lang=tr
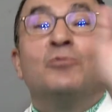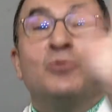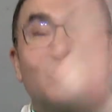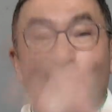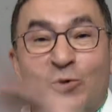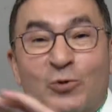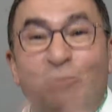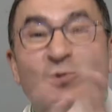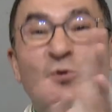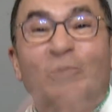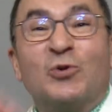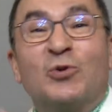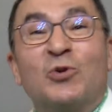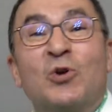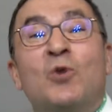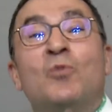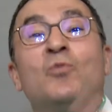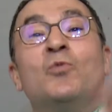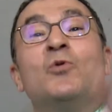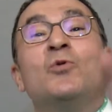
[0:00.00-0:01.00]
Durun, durun.
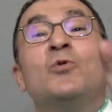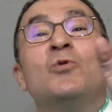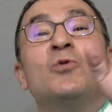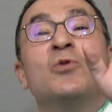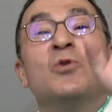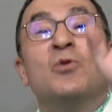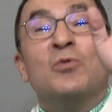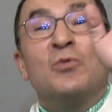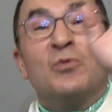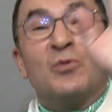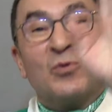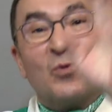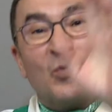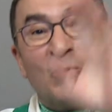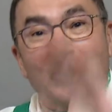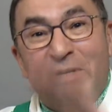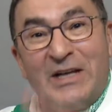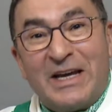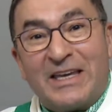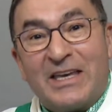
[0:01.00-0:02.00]
Bugünkü
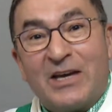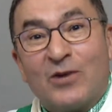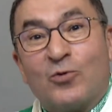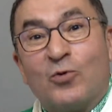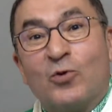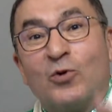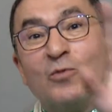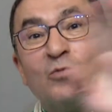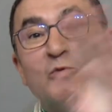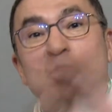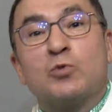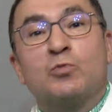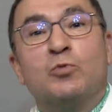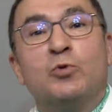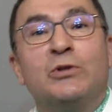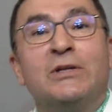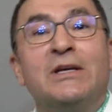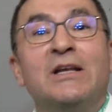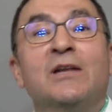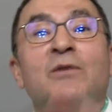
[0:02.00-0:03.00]
leke
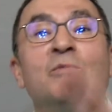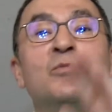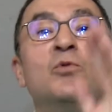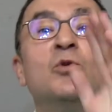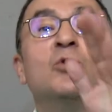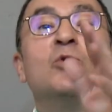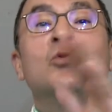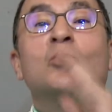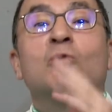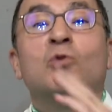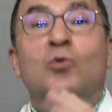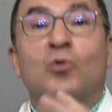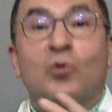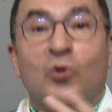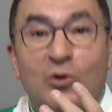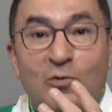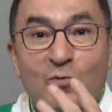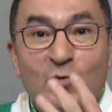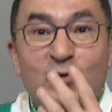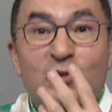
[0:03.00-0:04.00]
konumuz bu değil. Bugünkü
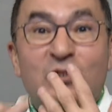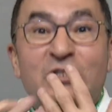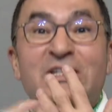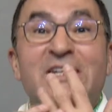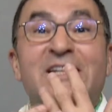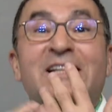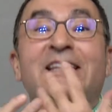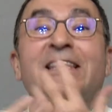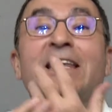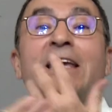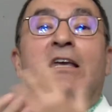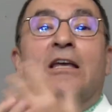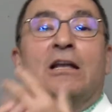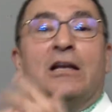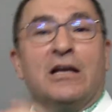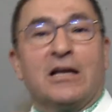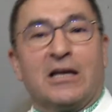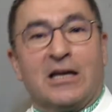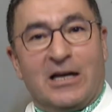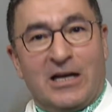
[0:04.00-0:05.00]
konumuz
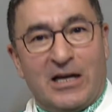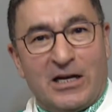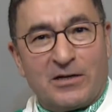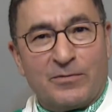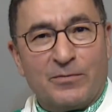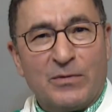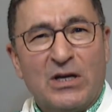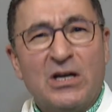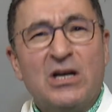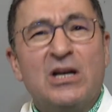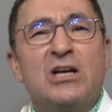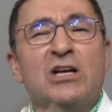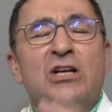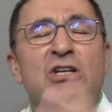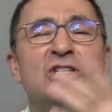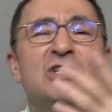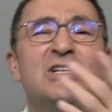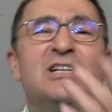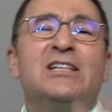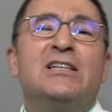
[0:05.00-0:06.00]
ciltteki lekeler.
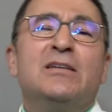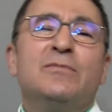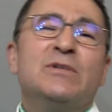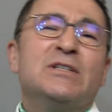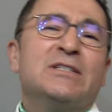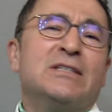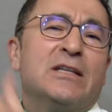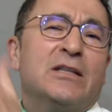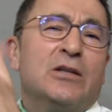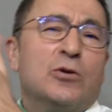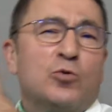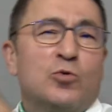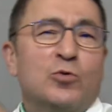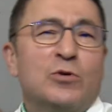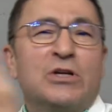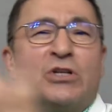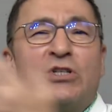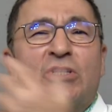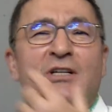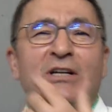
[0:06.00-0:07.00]
Cildimizde de
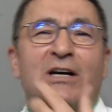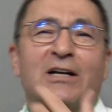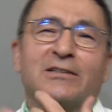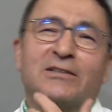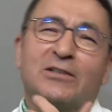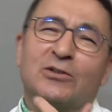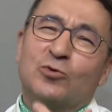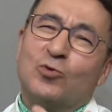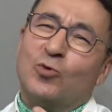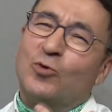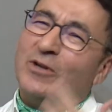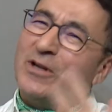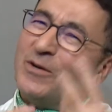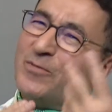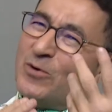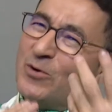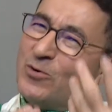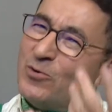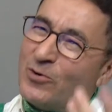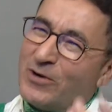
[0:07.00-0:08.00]
güneşin altında
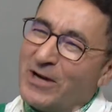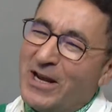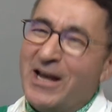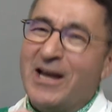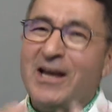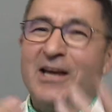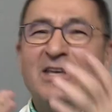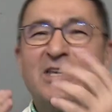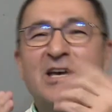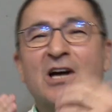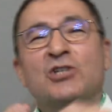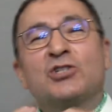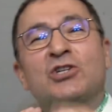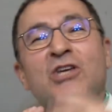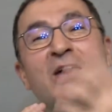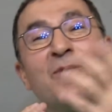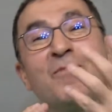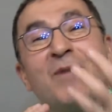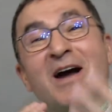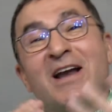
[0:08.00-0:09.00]
olabiliyor. Eh
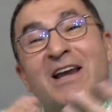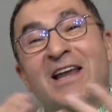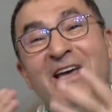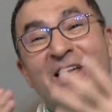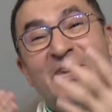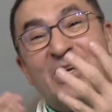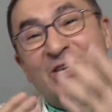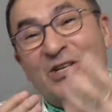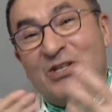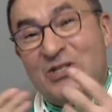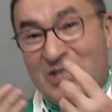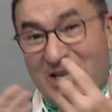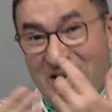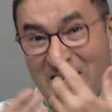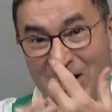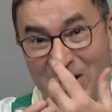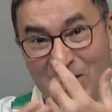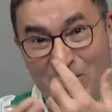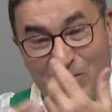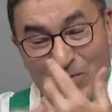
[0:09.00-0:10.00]
yaş kemale
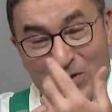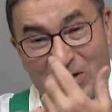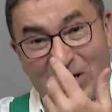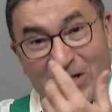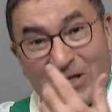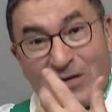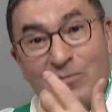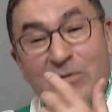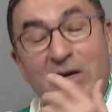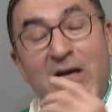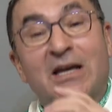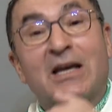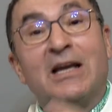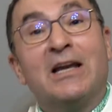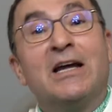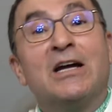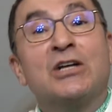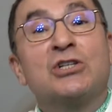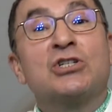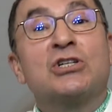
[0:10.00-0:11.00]
erince bir takım
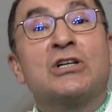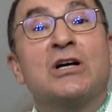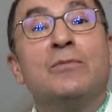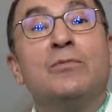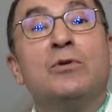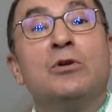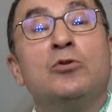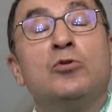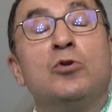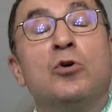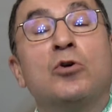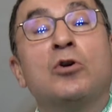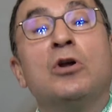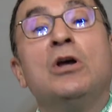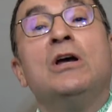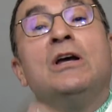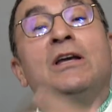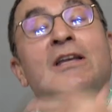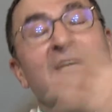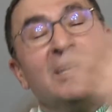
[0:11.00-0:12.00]
lekeler çıkabiliyor.
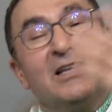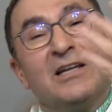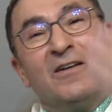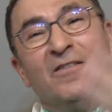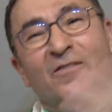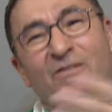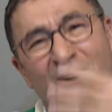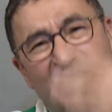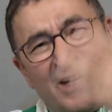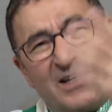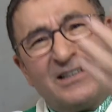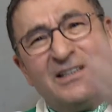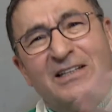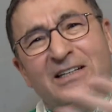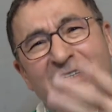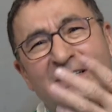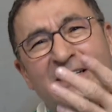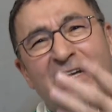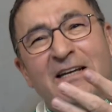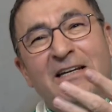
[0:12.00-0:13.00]
Ya da
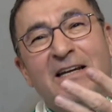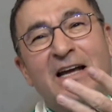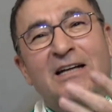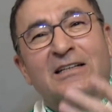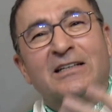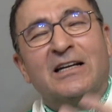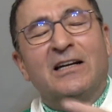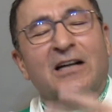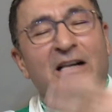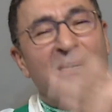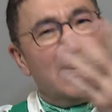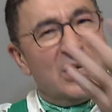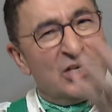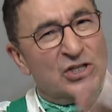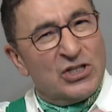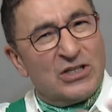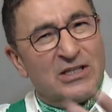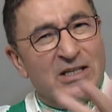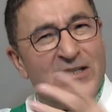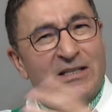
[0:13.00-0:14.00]
farklı nedenlerden,
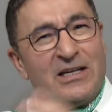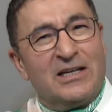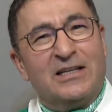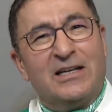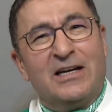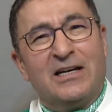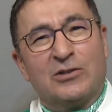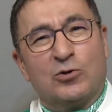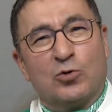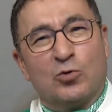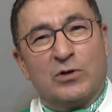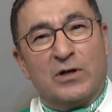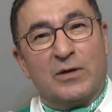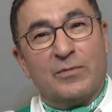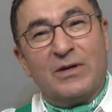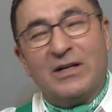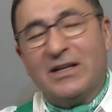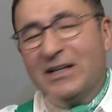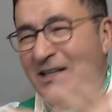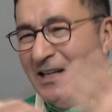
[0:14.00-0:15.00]
alerjik nedenler de
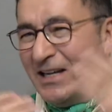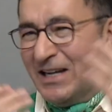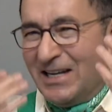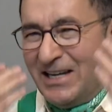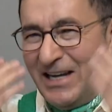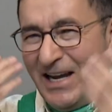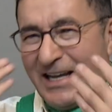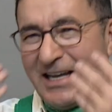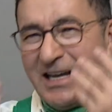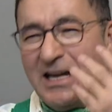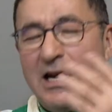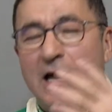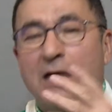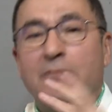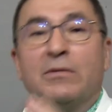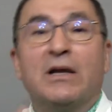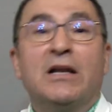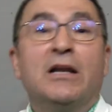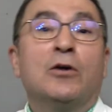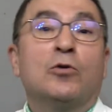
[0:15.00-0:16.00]
olabilir.
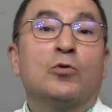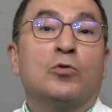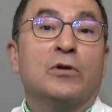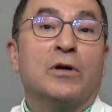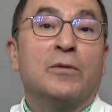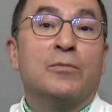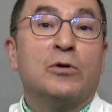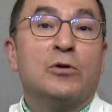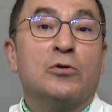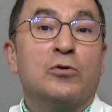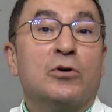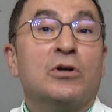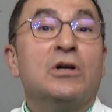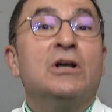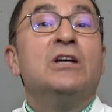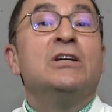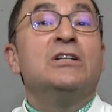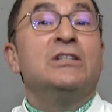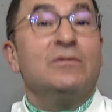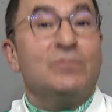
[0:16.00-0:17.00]
Lekelenmeler olabiliyor.
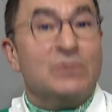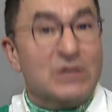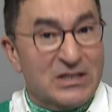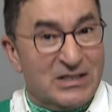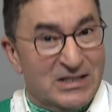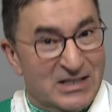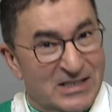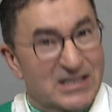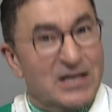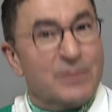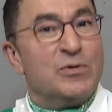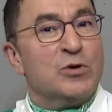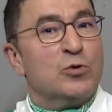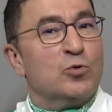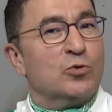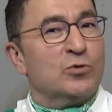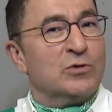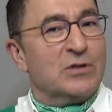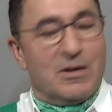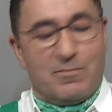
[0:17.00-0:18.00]
Şimdi size
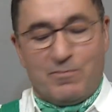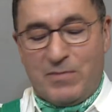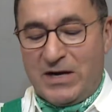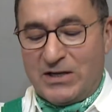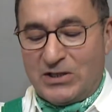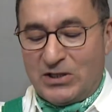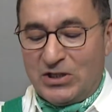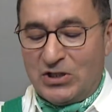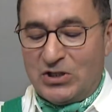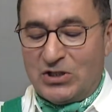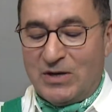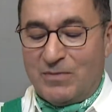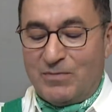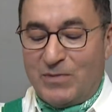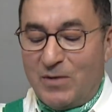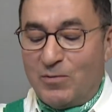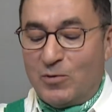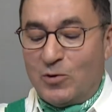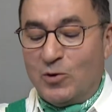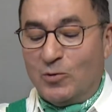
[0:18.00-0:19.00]
bir üründen
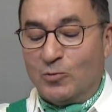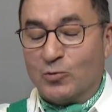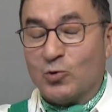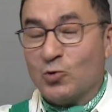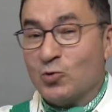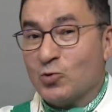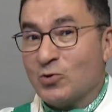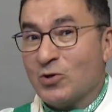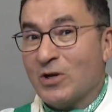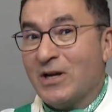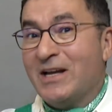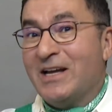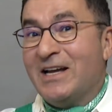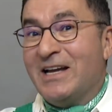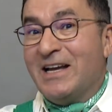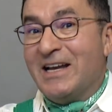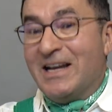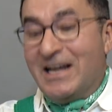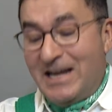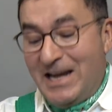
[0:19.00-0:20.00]
bahsedeceğim. Ne biliyor musunuz?
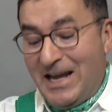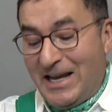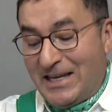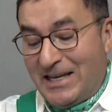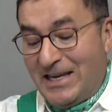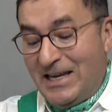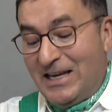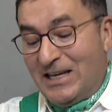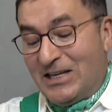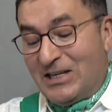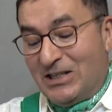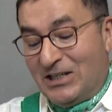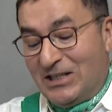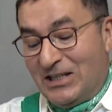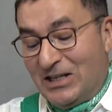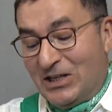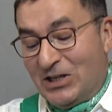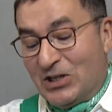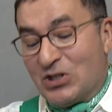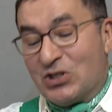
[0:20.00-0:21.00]
leke
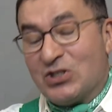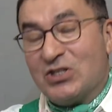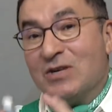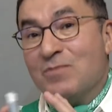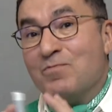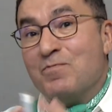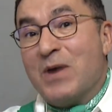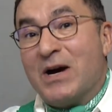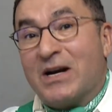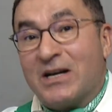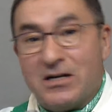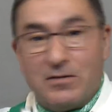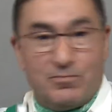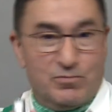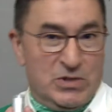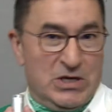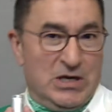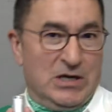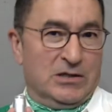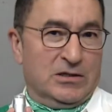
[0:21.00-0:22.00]
giderici
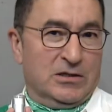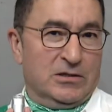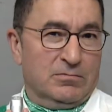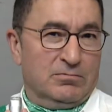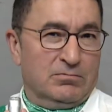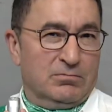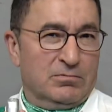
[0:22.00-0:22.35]
bakım yağı.